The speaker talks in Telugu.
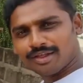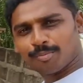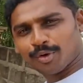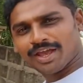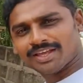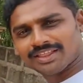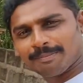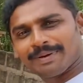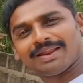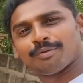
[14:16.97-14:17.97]
ఇప్పుడే అయితే
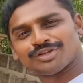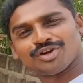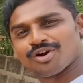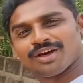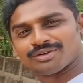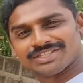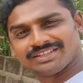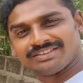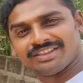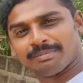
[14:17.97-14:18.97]
పెళ్లి భోజనం కూడా
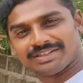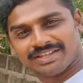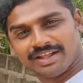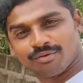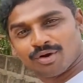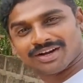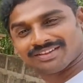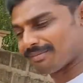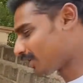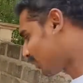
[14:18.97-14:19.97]
వచ్చేసింది మధ్యాహ్నం ఒకటి
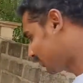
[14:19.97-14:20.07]
సమయం